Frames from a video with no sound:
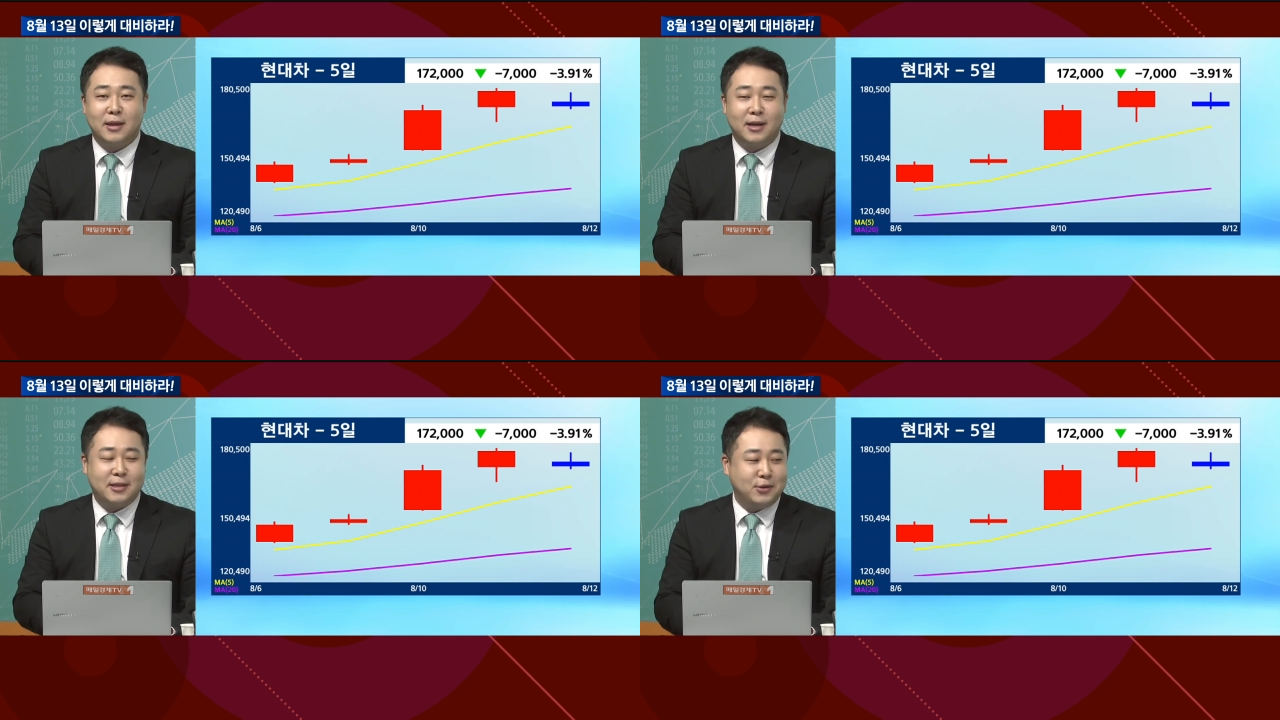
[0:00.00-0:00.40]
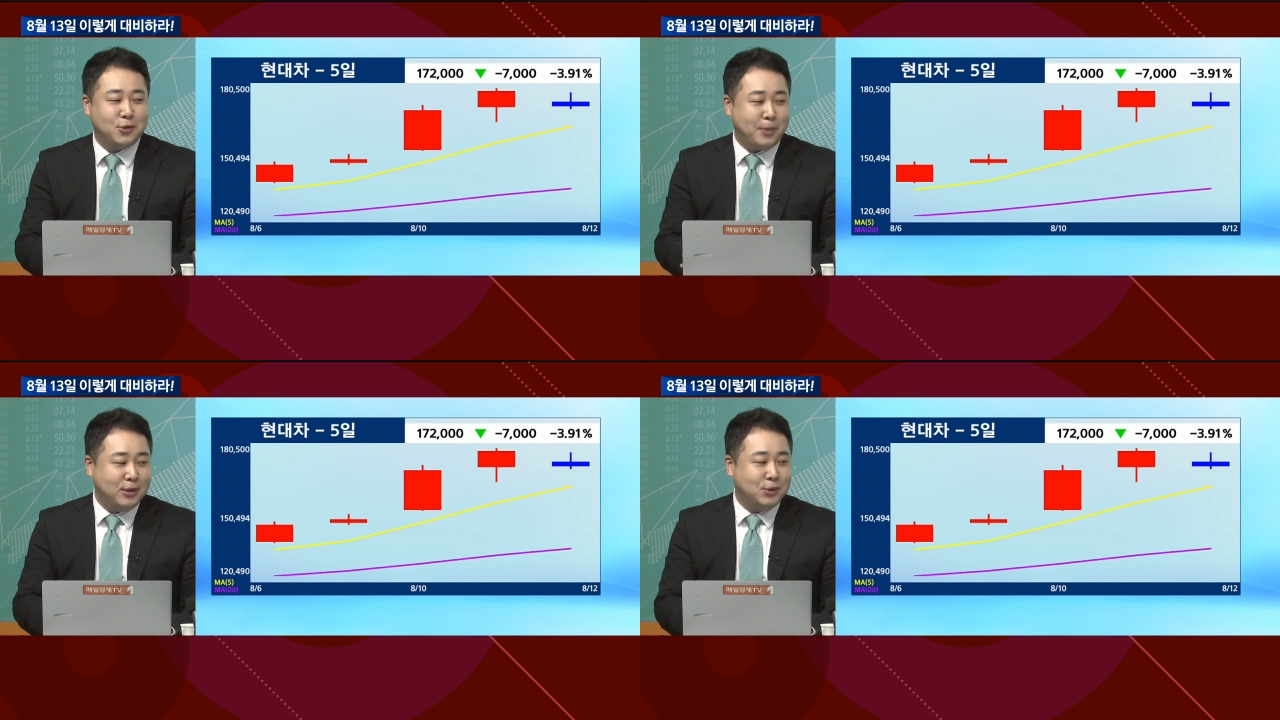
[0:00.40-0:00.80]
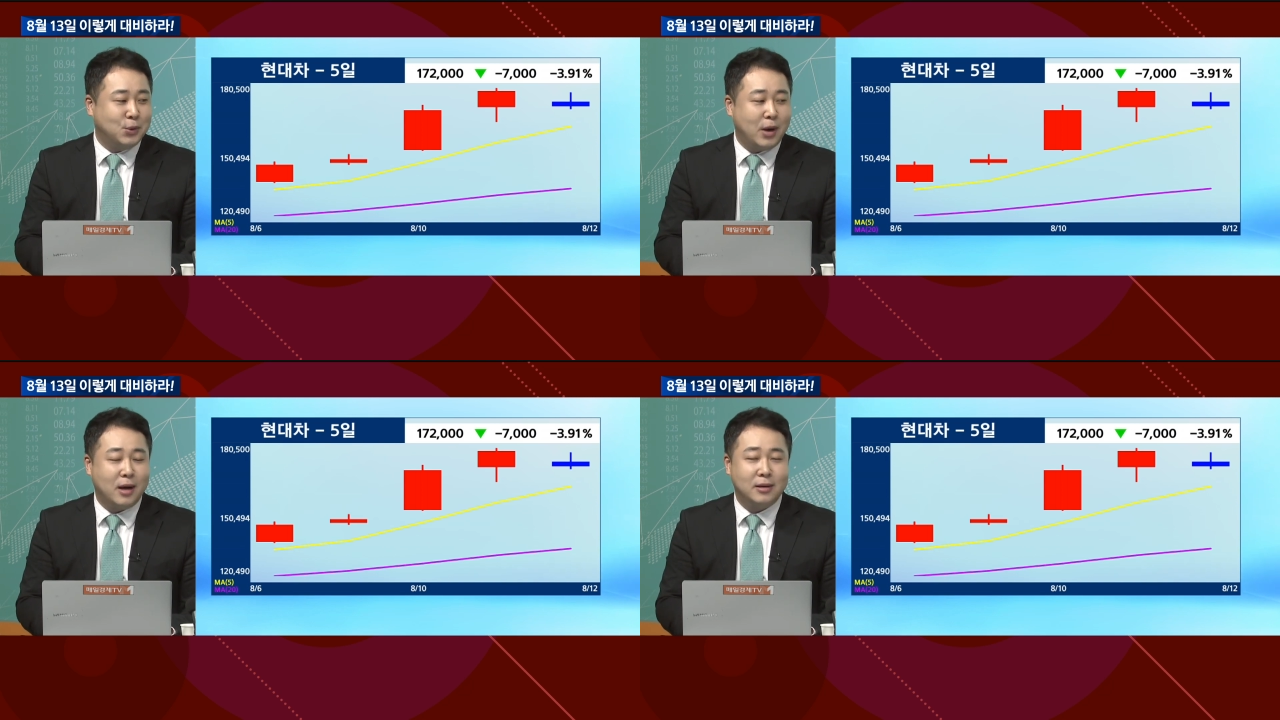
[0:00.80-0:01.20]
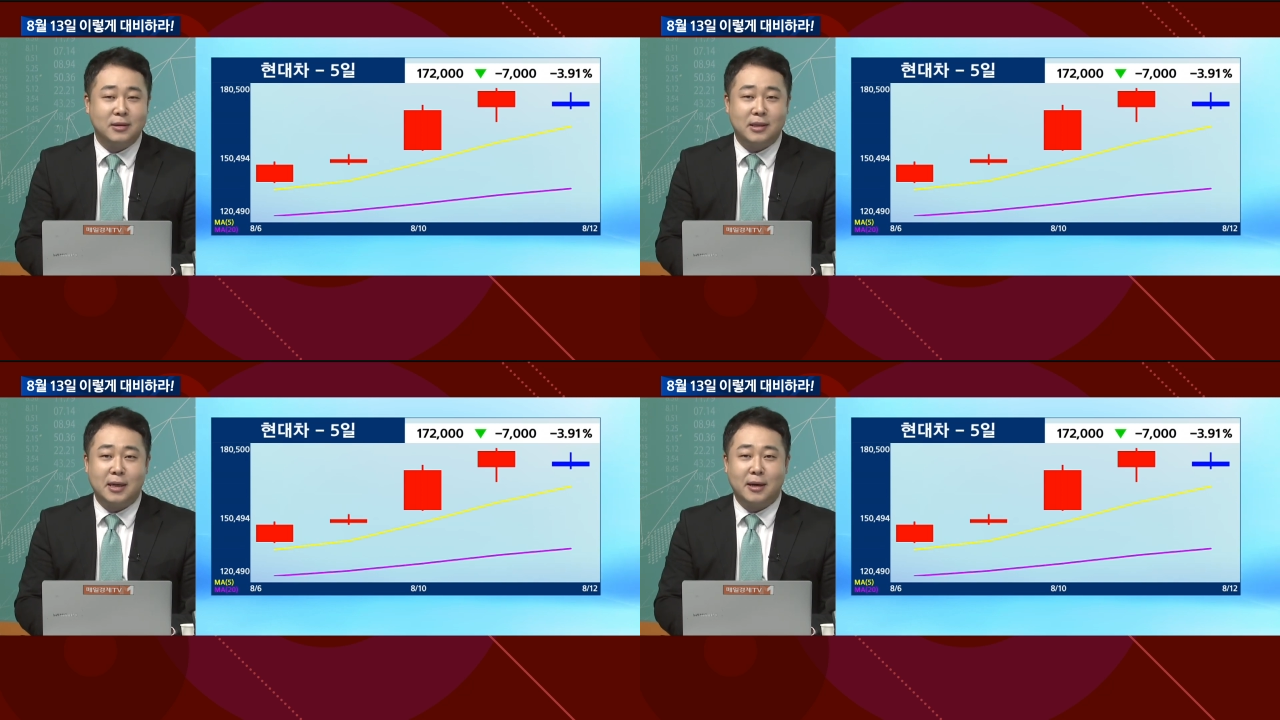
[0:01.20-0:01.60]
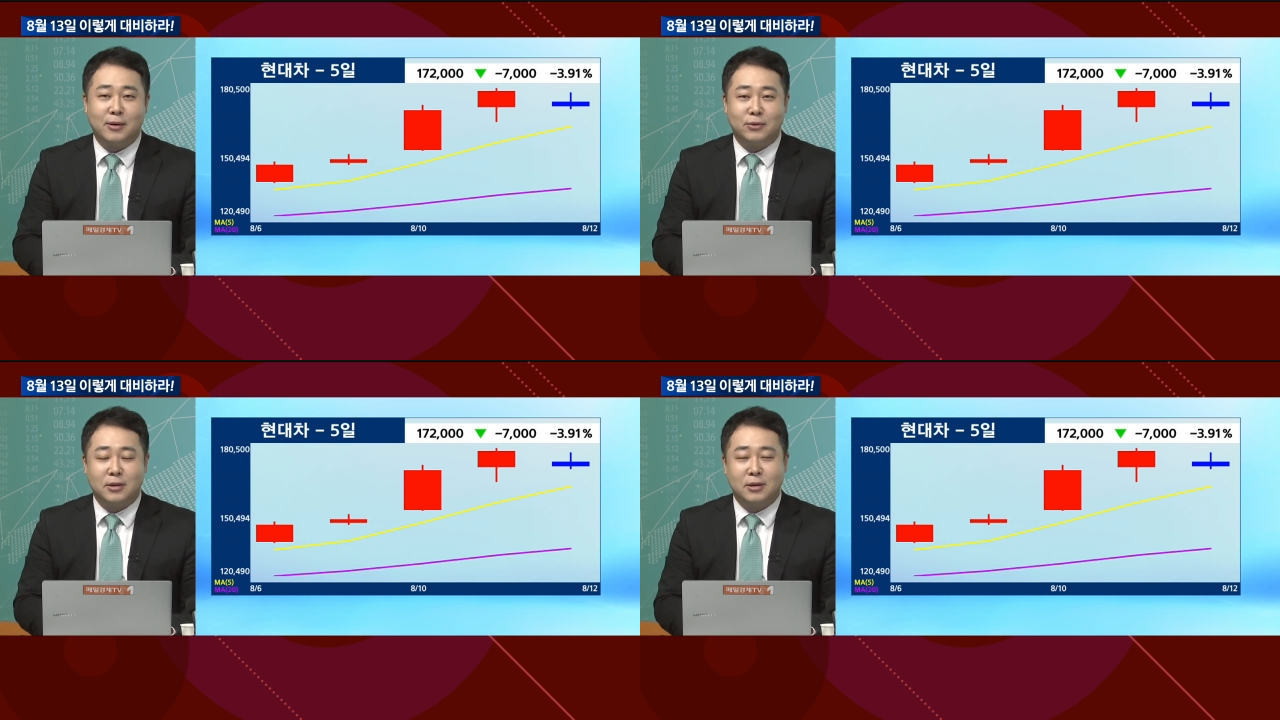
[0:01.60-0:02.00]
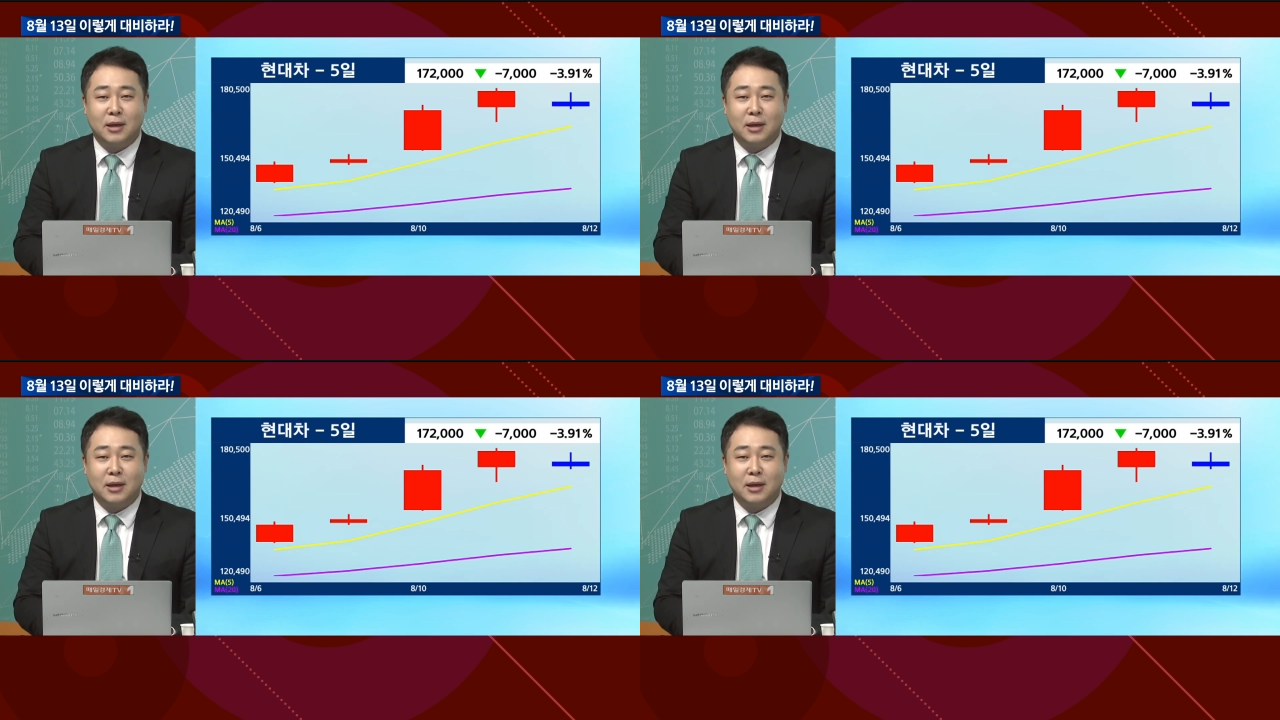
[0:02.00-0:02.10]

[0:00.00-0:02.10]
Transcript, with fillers: 옛날 7조 8조 돌아가는 시장하고는